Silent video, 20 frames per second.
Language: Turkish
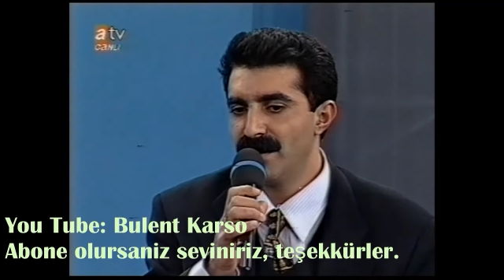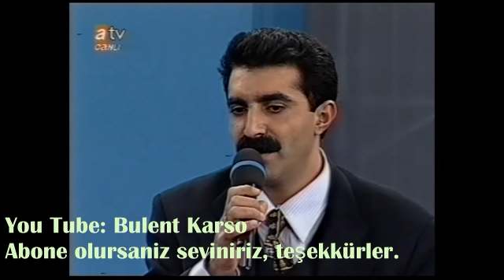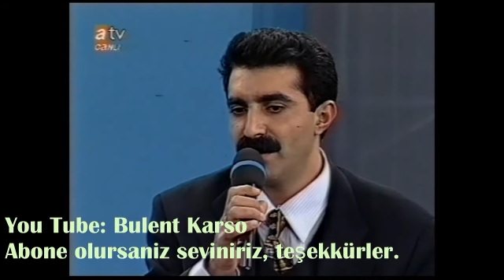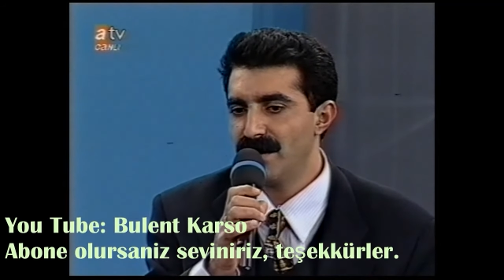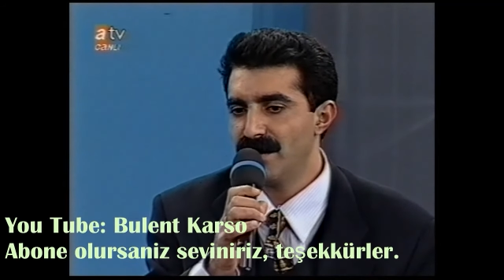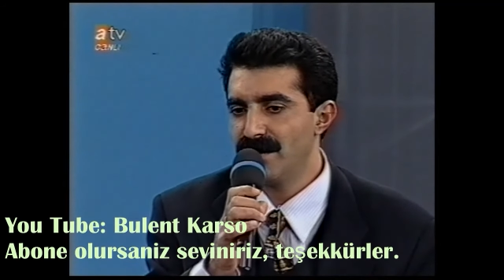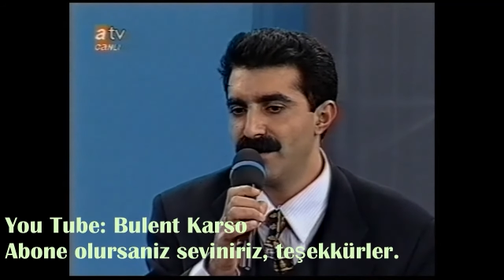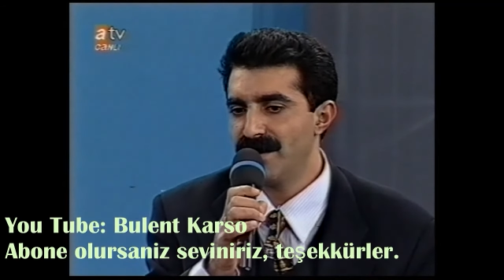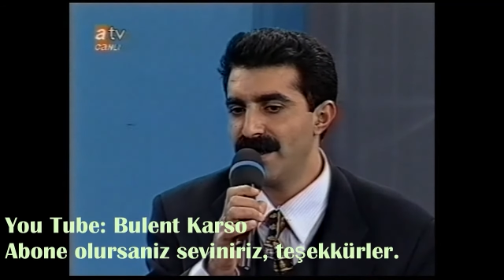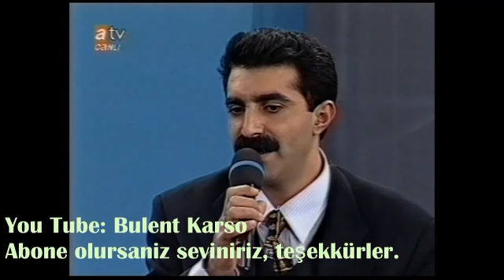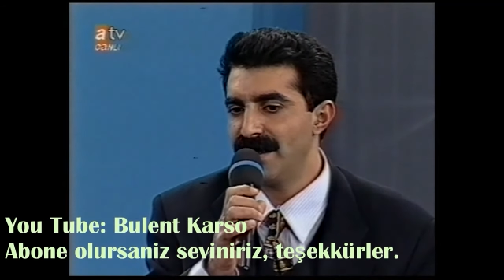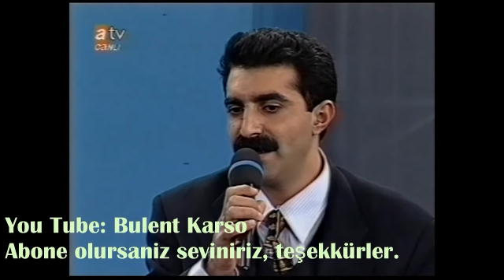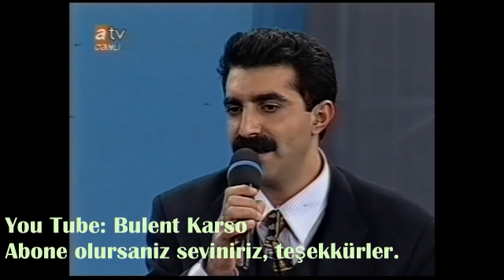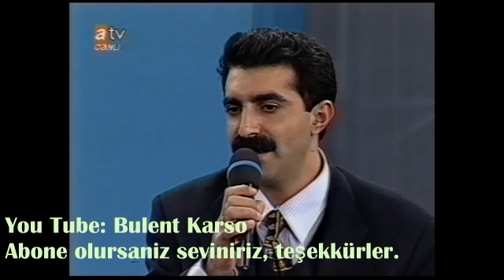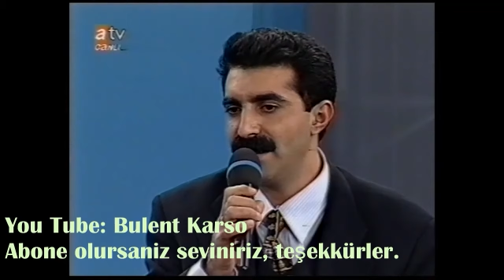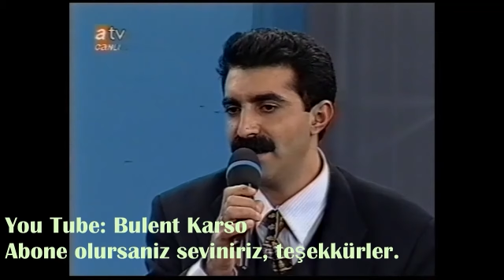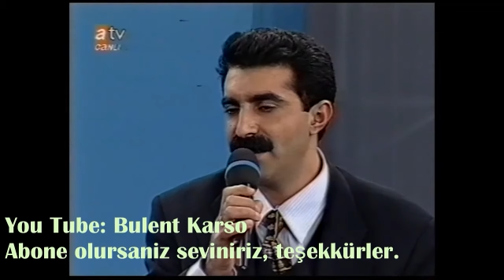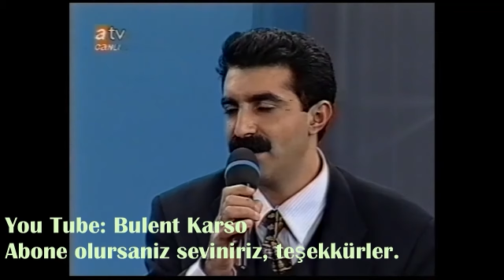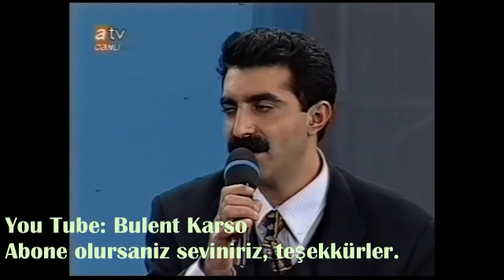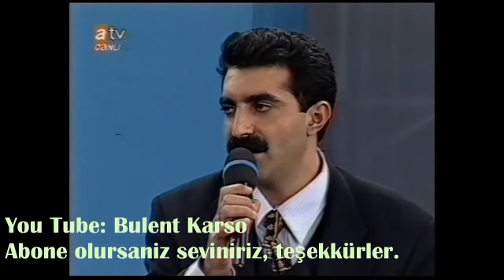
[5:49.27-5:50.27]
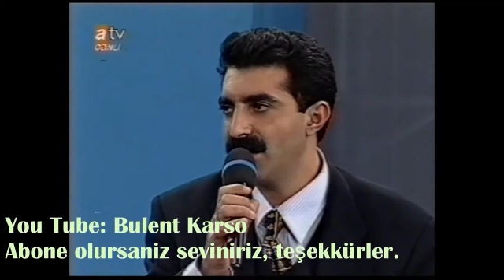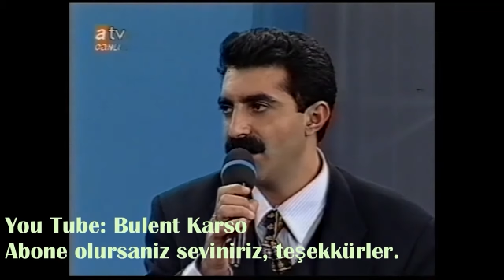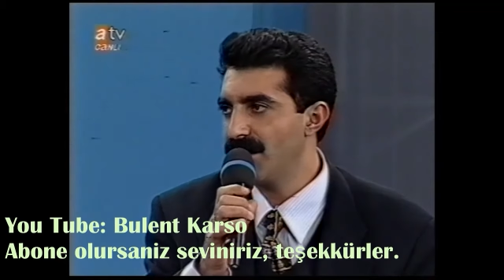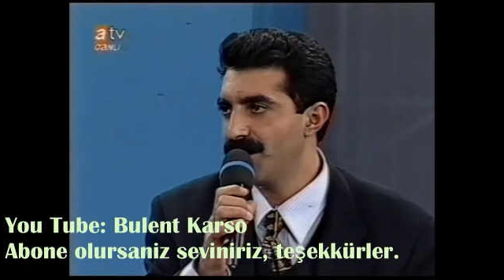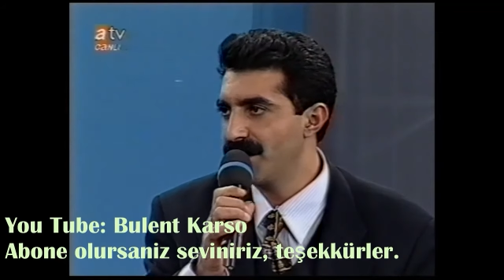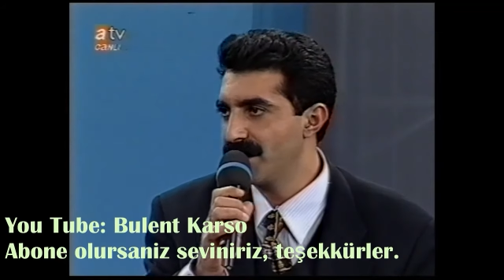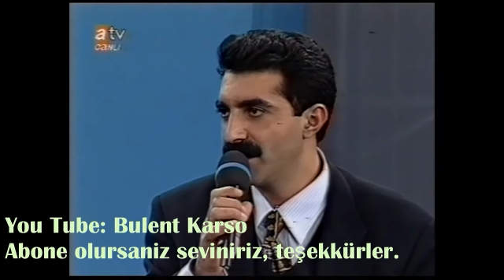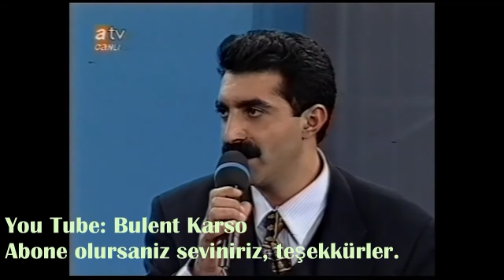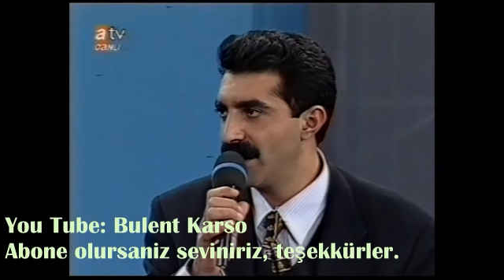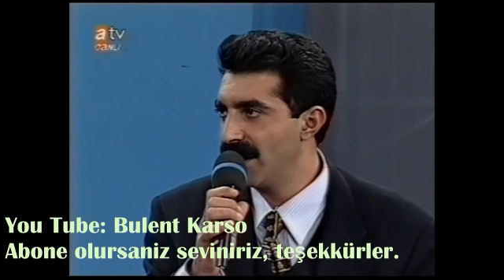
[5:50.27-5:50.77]
e, ve iki
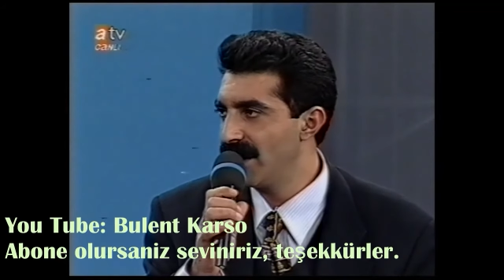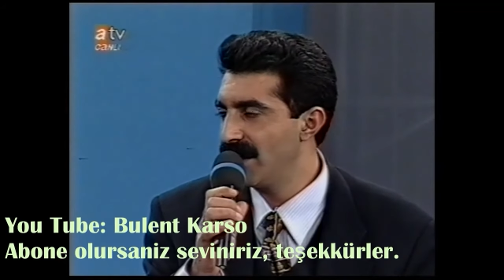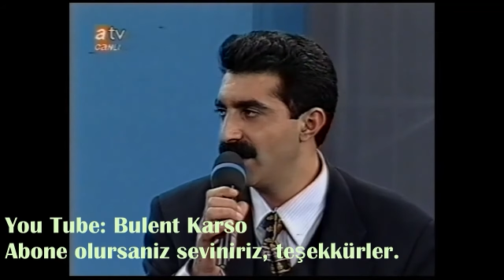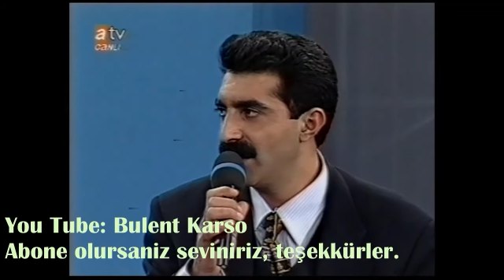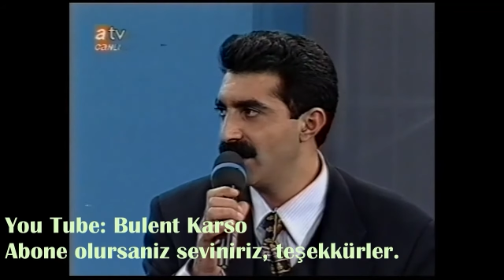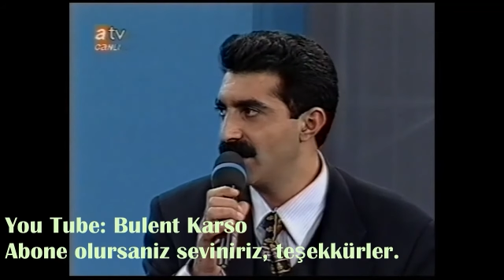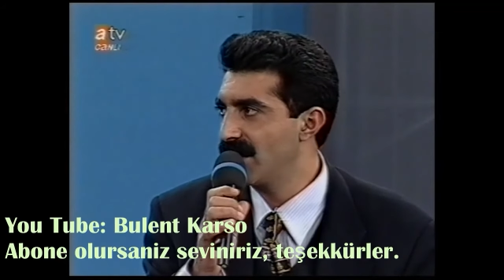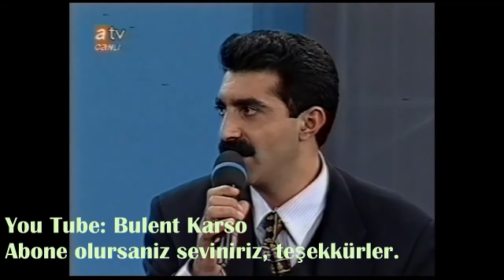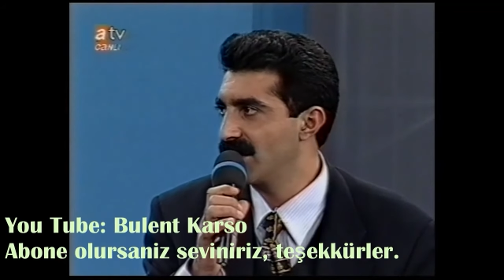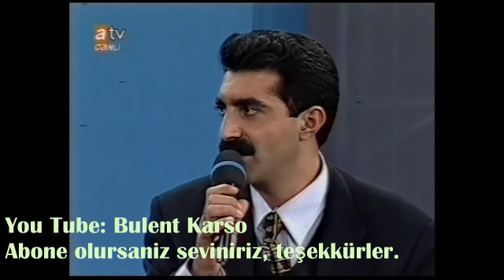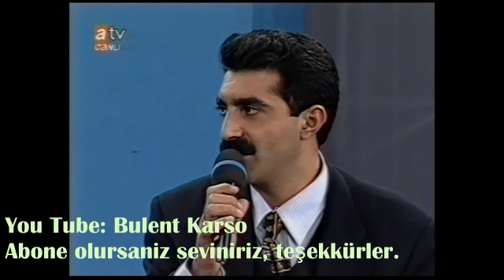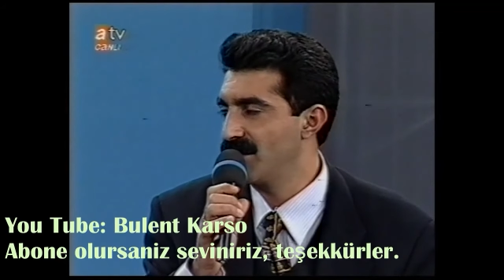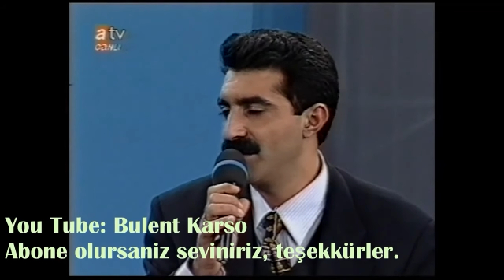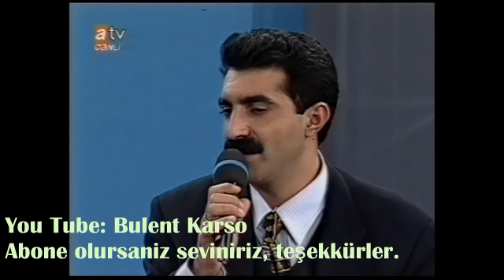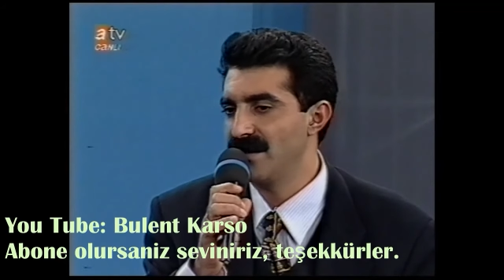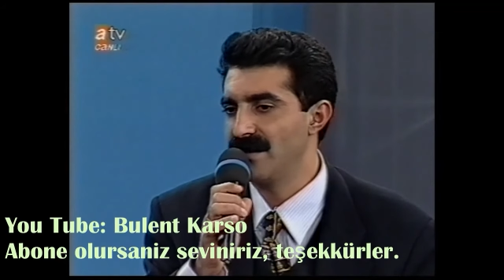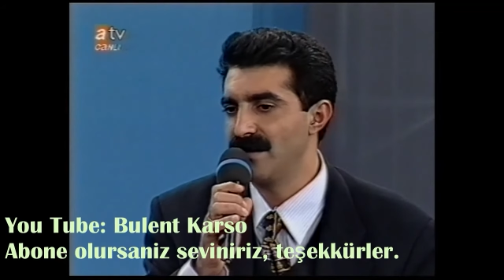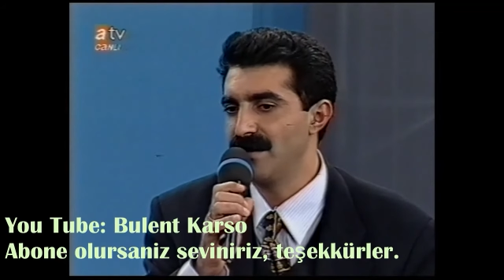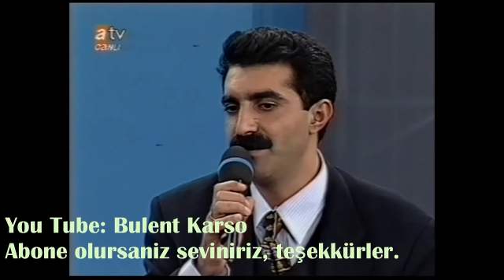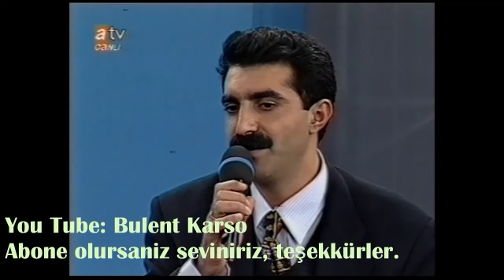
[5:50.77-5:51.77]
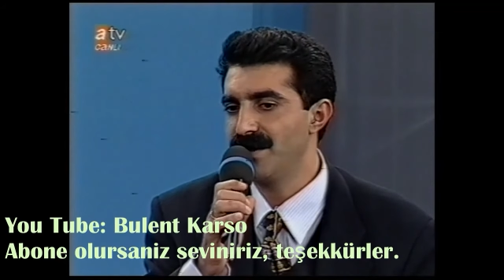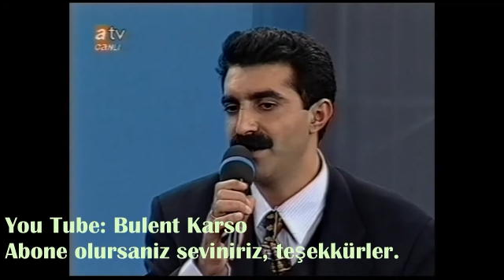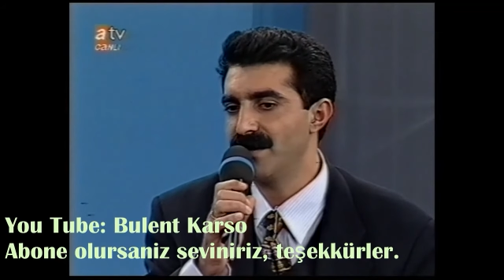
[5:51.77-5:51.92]
yapının eline teslim edildi.